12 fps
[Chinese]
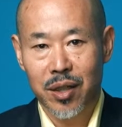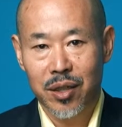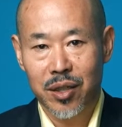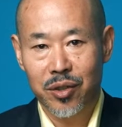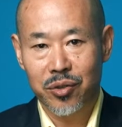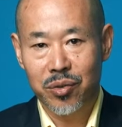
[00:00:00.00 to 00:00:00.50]

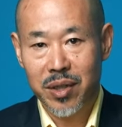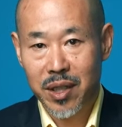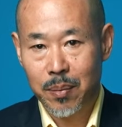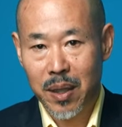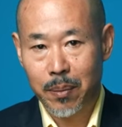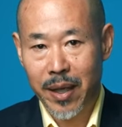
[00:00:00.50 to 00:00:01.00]
听说这
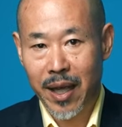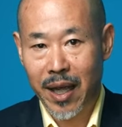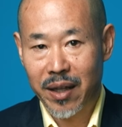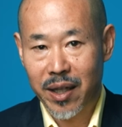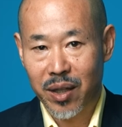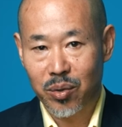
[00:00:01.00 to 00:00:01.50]
个品牌
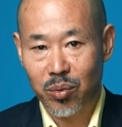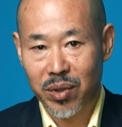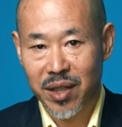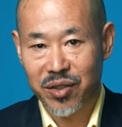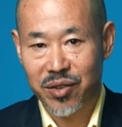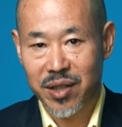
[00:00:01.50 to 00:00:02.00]
还在努
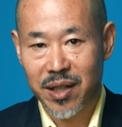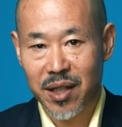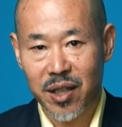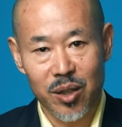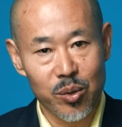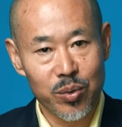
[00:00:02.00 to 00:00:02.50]
力实现
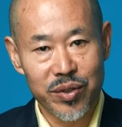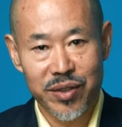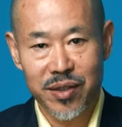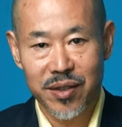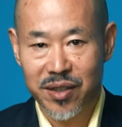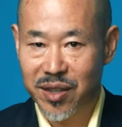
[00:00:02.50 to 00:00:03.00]
游
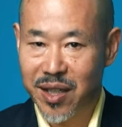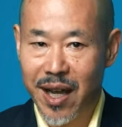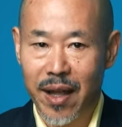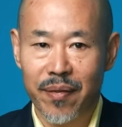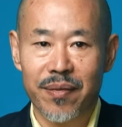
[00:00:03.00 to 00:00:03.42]
丝自产。